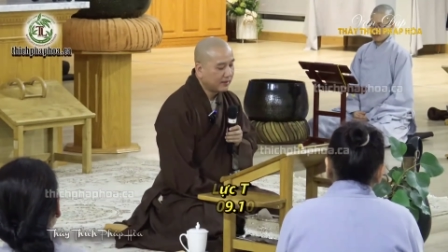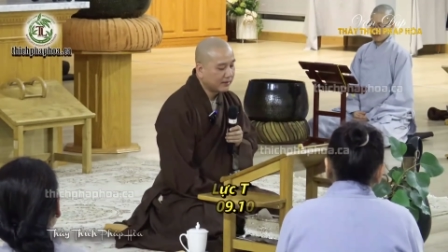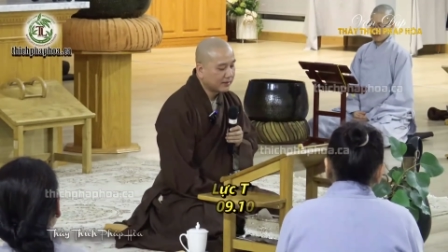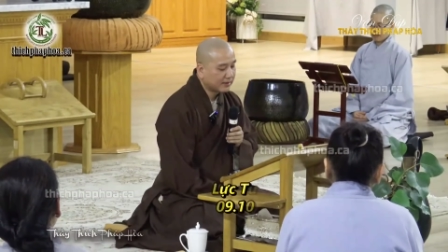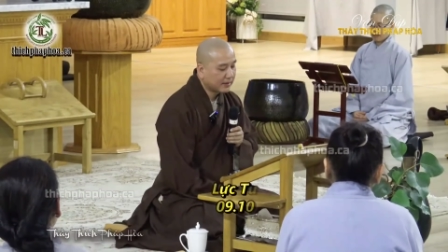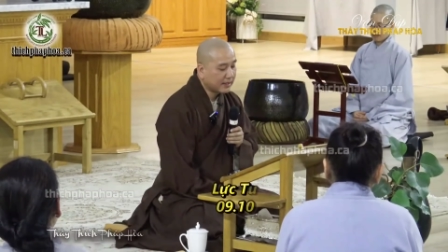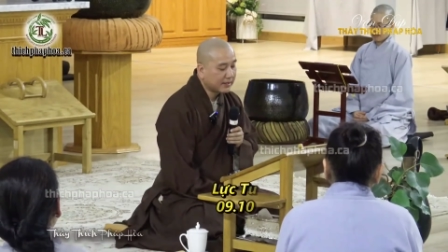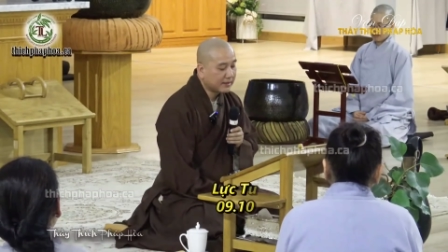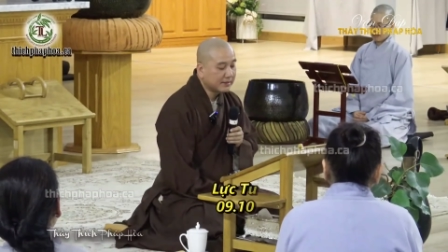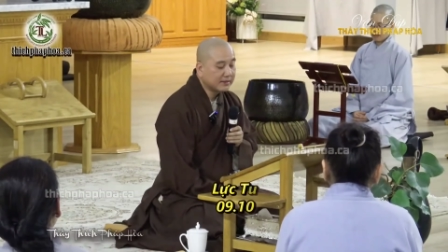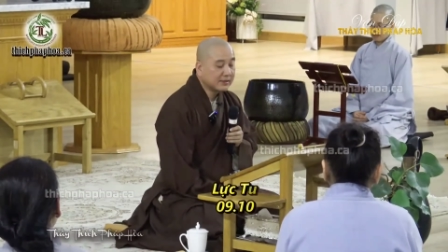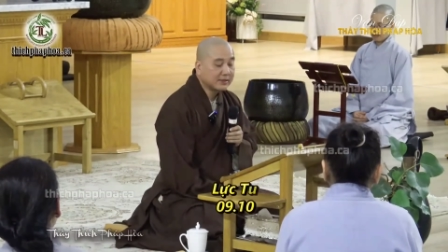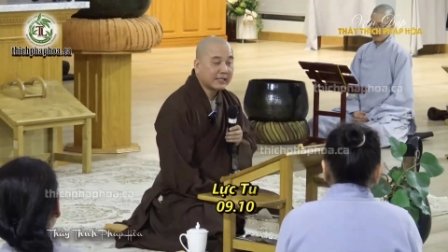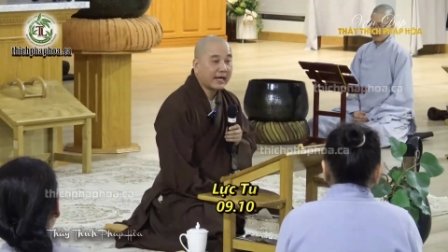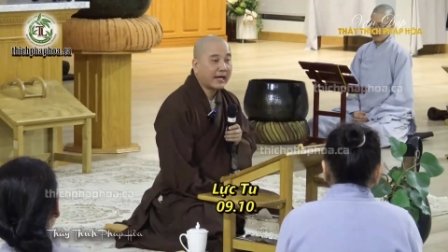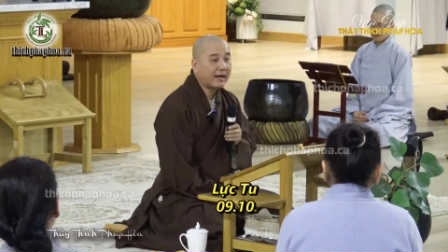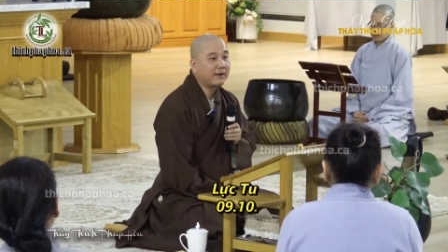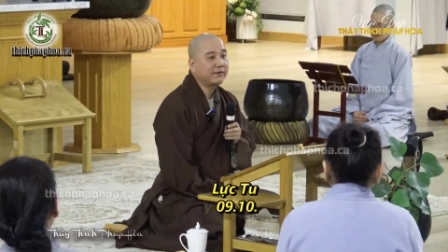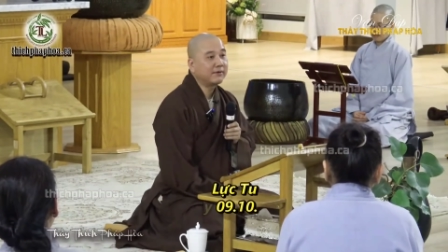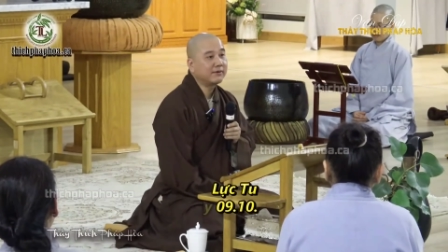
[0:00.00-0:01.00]
Cái thứ
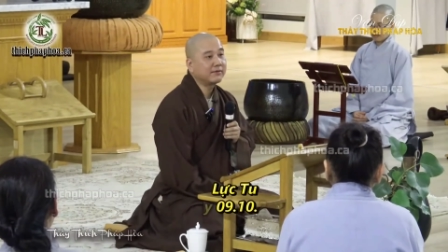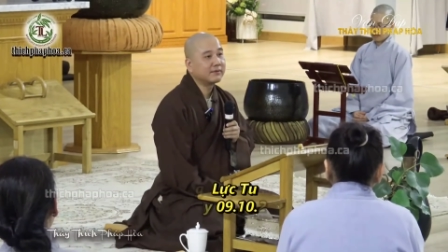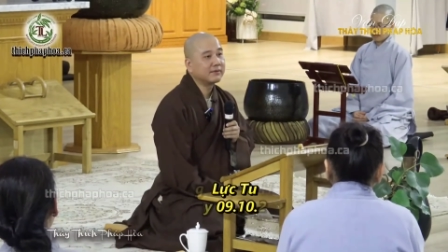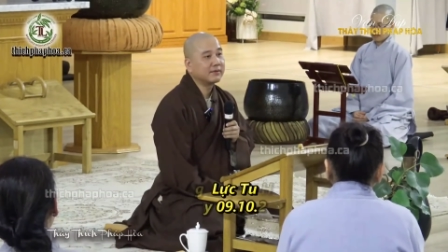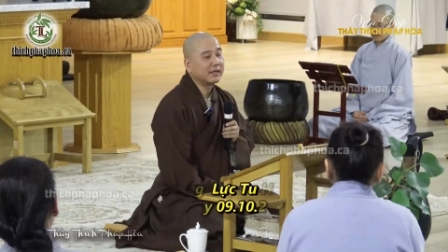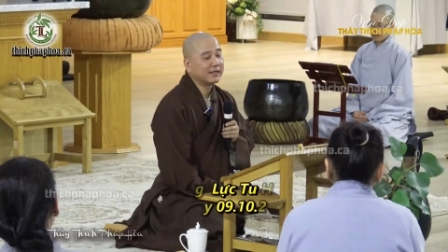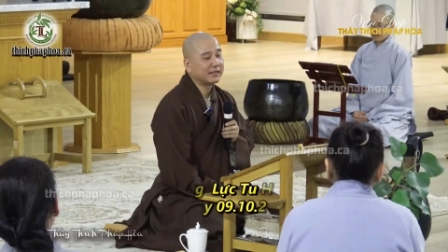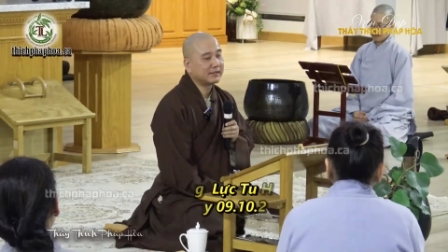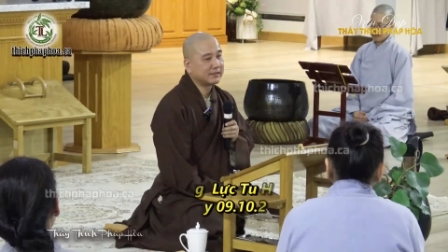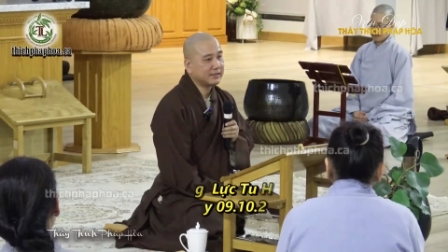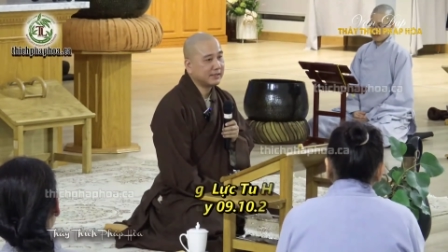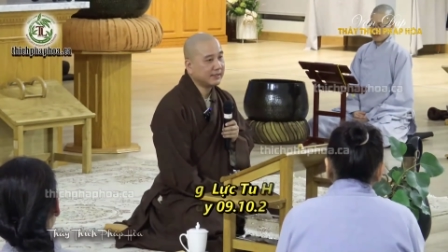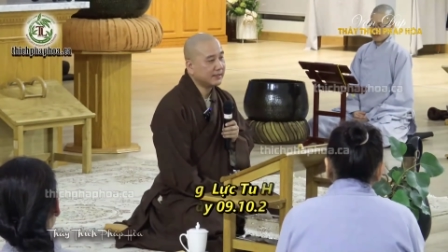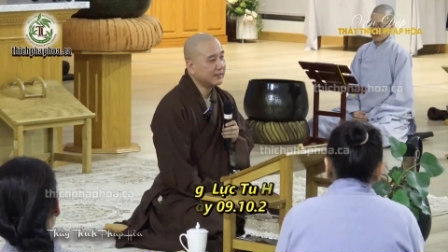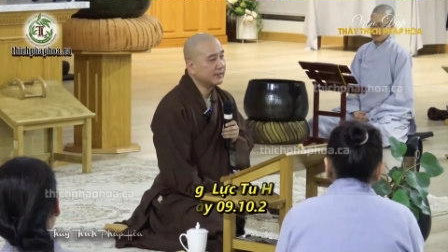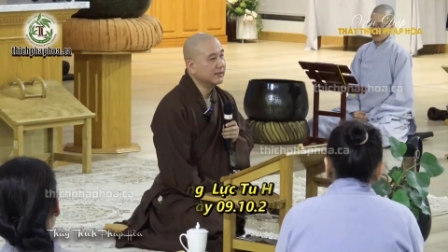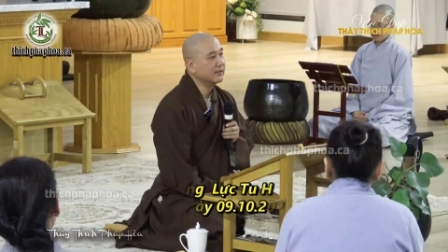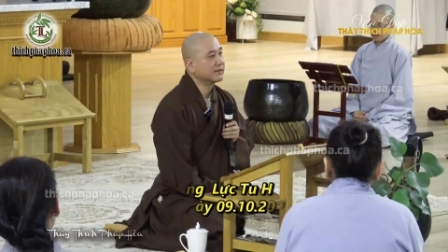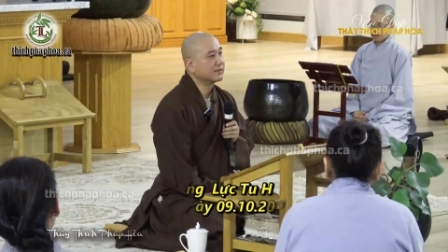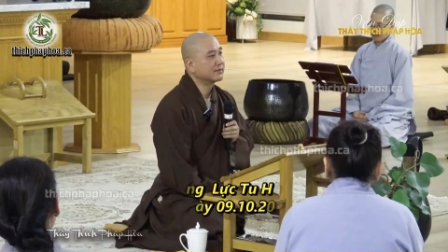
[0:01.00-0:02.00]
sáu là
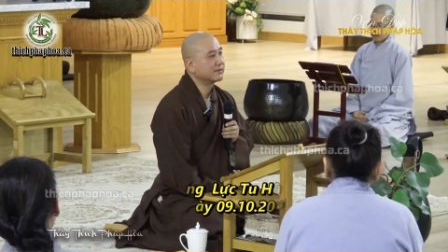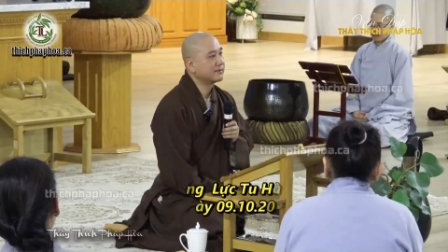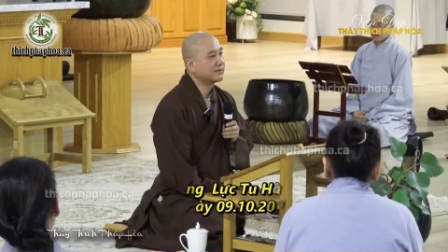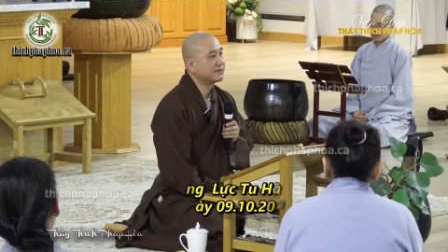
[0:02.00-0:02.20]
trì lực.